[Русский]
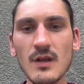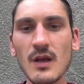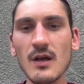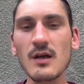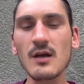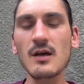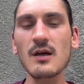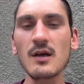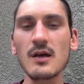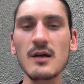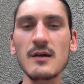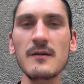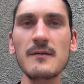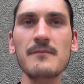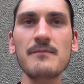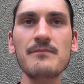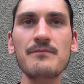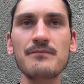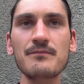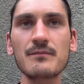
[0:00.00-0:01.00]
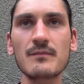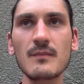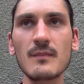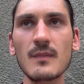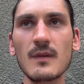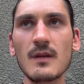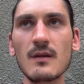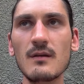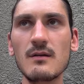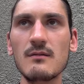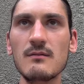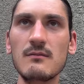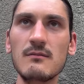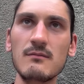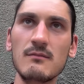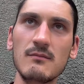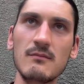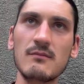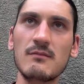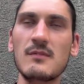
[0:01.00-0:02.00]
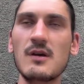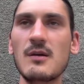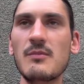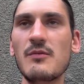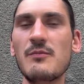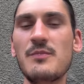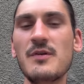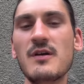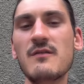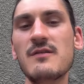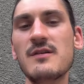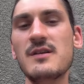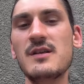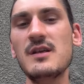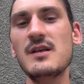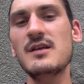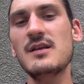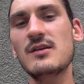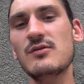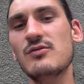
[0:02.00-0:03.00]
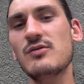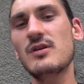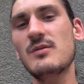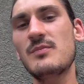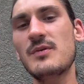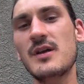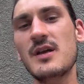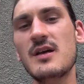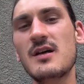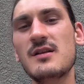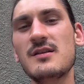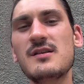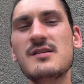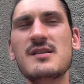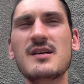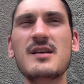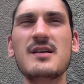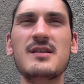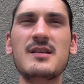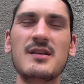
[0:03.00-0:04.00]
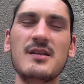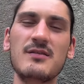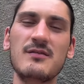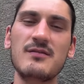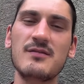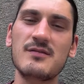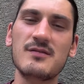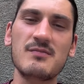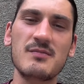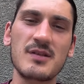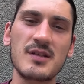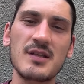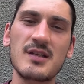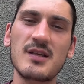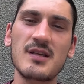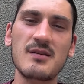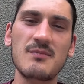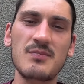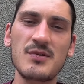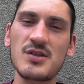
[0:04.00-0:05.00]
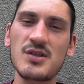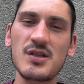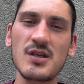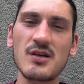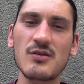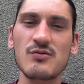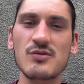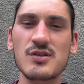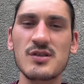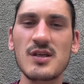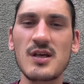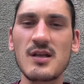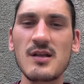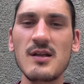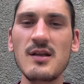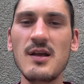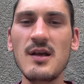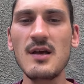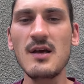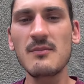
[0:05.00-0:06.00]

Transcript: э, как бы первый день я туда приехал, не захотел смотреть эти пещеры, устал,